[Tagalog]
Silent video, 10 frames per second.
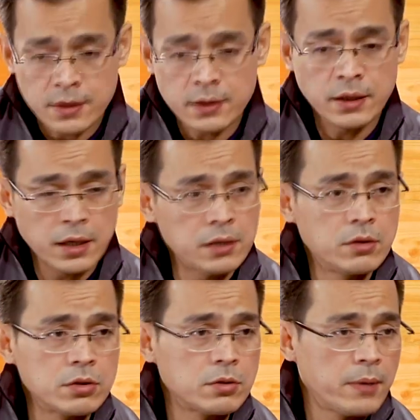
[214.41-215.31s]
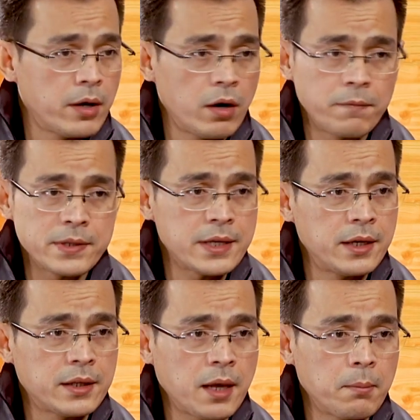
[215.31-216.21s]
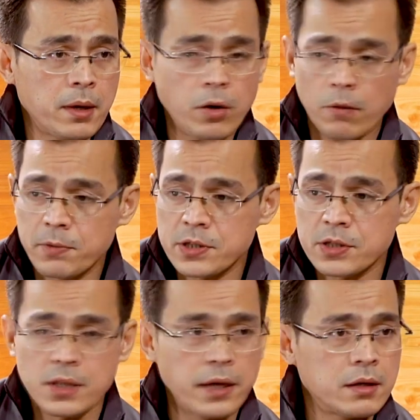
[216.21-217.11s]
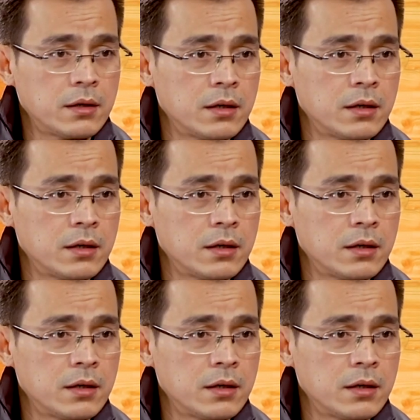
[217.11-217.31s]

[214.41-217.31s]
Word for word: they can go to my office anytime. My office is like